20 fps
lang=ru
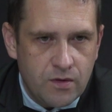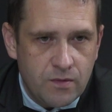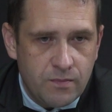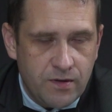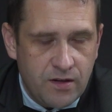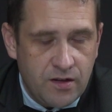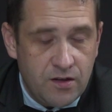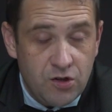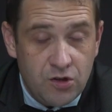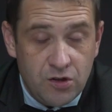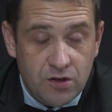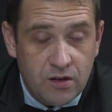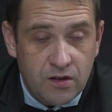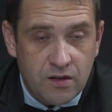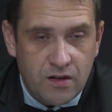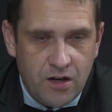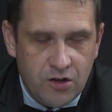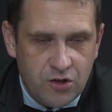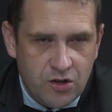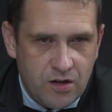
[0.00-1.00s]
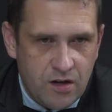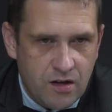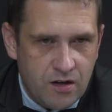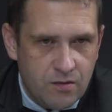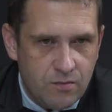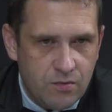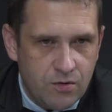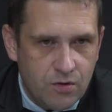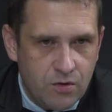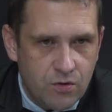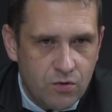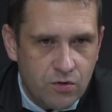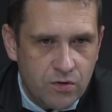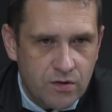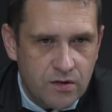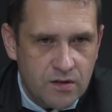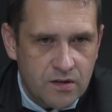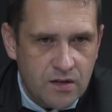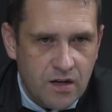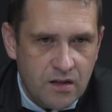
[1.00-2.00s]
момент практически та же, как и было год
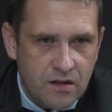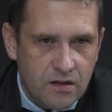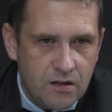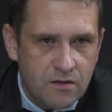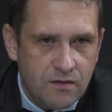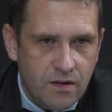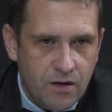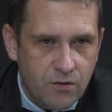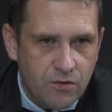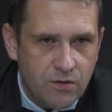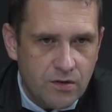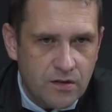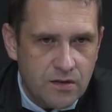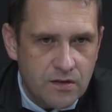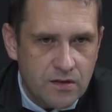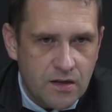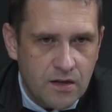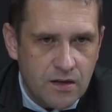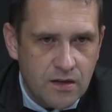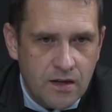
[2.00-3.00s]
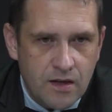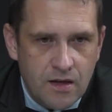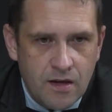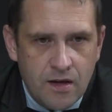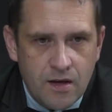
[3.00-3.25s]
назад и два года назад.